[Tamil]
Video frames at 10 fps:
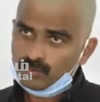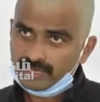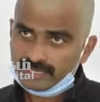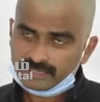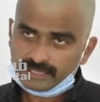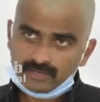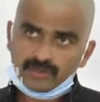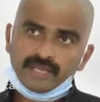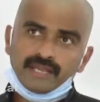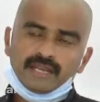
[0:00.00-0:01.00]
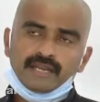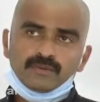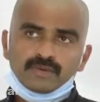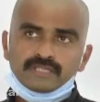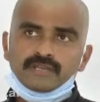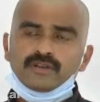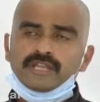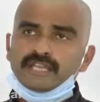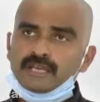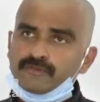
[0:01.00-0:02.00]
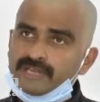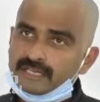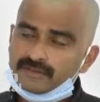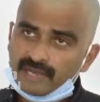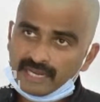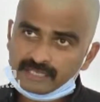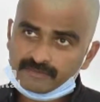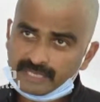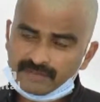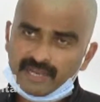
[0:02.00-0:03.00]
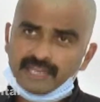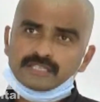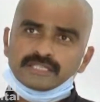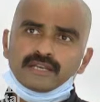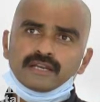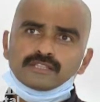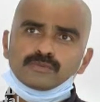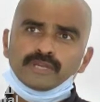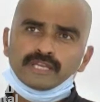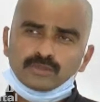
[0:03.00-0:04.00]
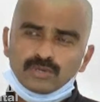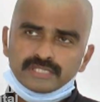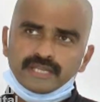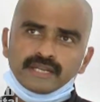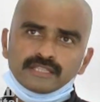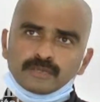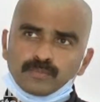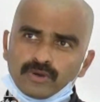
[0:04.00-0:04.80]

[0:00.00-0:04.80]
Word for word: உங்கள் தெருவிலையே இல்லாட்டி உங்கள் தெருவிலையே நீங்கள் வீட்டுக்கு வேலைக்கு நீங்கள் வேலைக்கு செல்கிற இடத்துமோ நீங்கள் தொழில் செய்கிற இடத்துக்கு